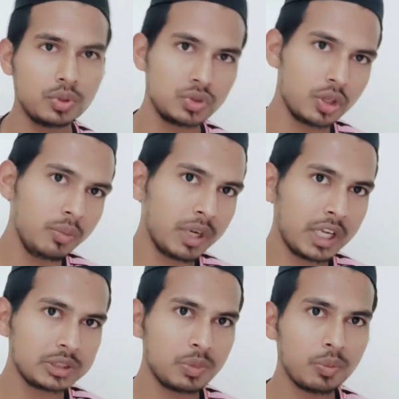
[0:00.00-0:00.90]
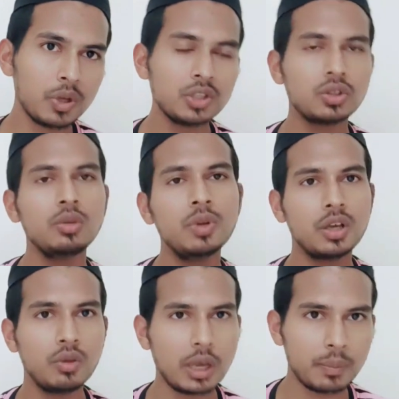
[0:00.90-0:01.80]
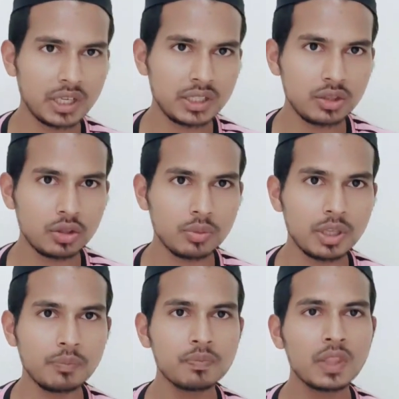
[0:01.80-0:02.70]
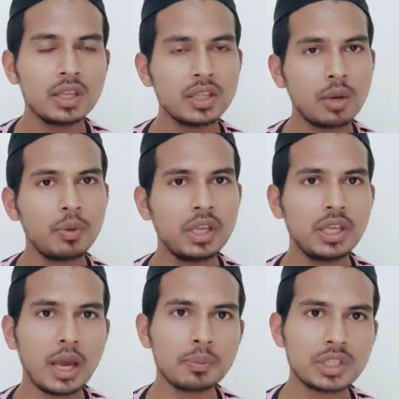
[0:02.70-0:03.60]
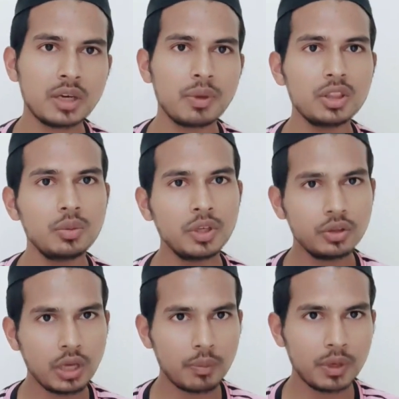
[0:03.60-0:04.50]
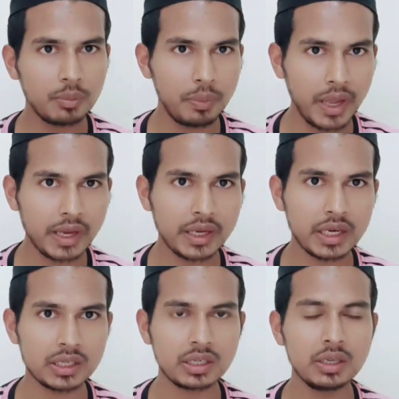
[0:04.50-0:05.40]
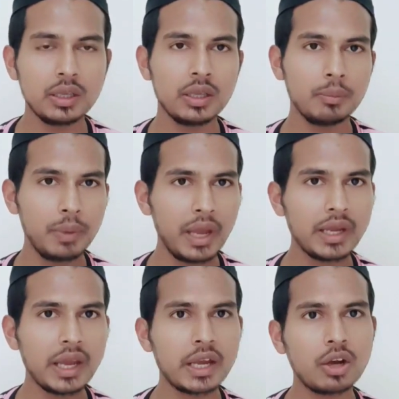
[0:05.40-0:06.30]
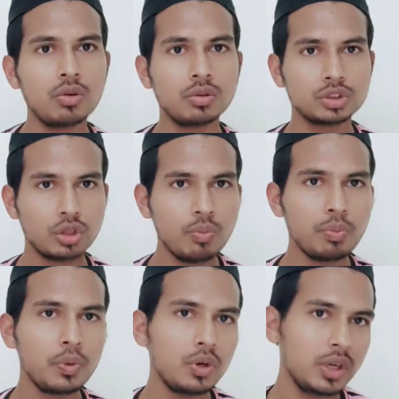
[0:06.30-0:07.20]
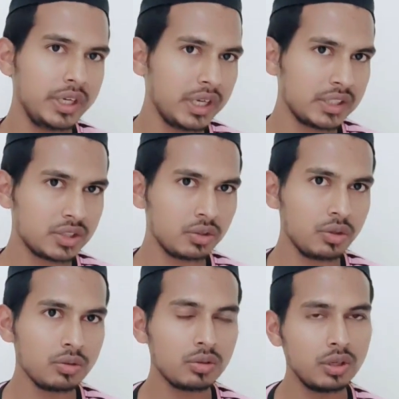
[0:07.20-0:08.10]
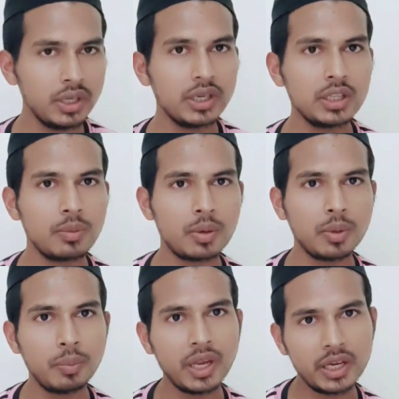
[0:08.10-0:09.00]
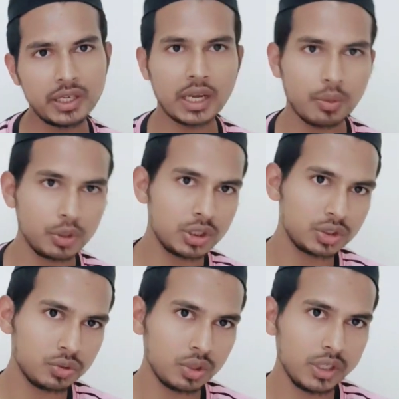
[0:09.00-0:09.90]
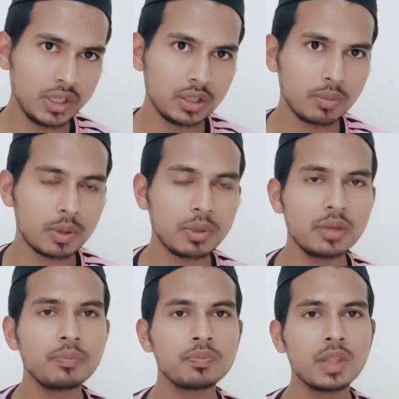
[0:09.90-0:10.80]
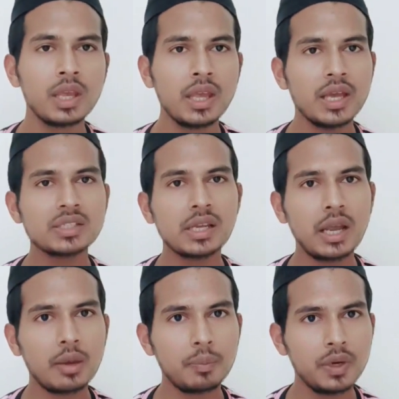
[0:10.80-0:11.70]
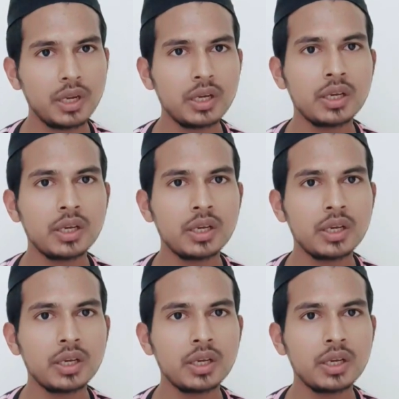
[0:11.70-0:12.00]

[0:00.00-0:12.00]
জরিমানা আসবে পরে জরিমানাগুলো আপনাকে দিতে হবে তারপরে এই আপসারের মাধ্যমে কিন্তু আপনার ব্যাংক কার্ড ব্যাংক অ্যাকাউন্ট সম্পূর্ণ ডিটেলস কিন্তু নিয়ে নিতে পারবে ব্যাংকের টাকা পয়সা শুদ্ধ নিয়ে নিতে পারবে এছাড়া আপনার